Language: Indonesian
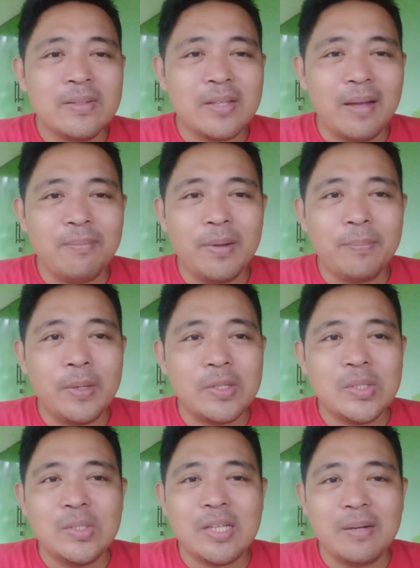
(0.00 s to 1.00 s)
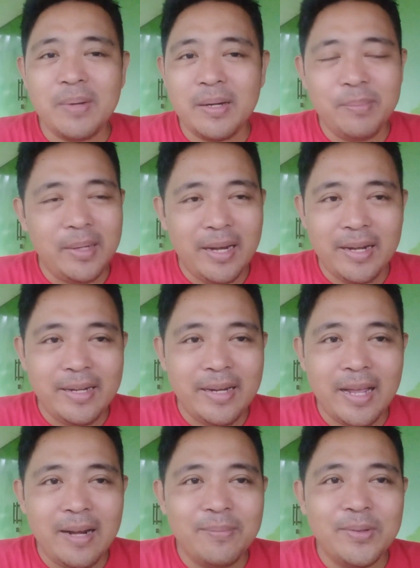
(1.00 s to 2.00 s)
sampai besok zaman
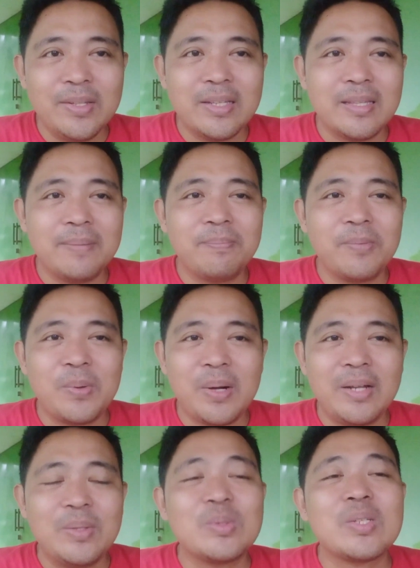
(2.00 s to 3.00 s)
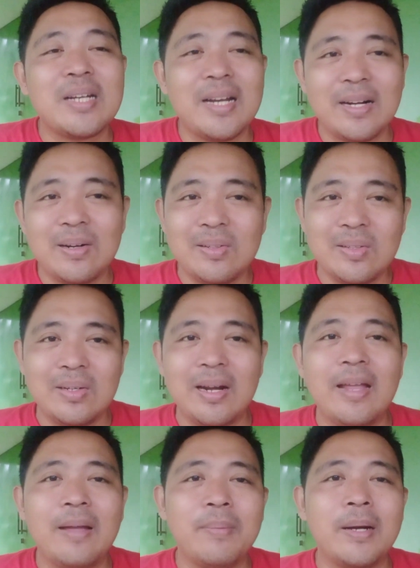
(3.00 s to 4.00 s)
milenial pun tetap orang itu seneng nonton
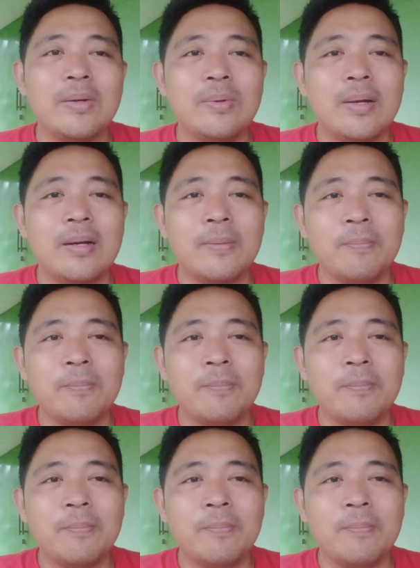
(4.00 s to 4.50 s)
ayam aduan